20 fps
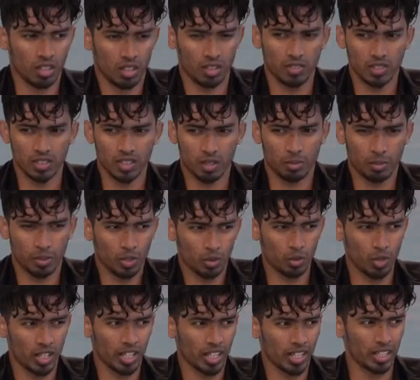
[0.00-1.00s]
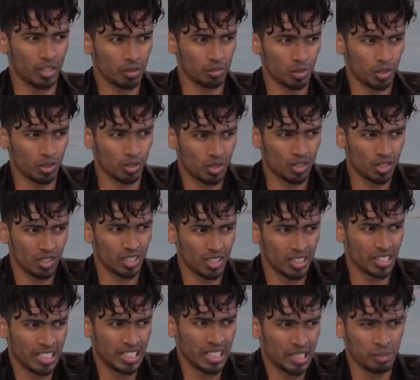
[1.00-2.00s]
அவசரப்பட்டு உள்ள இறங்கிட்டோமோ
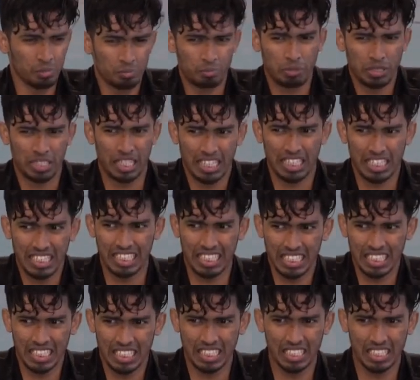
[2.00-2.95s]
இப்படி நடக்குது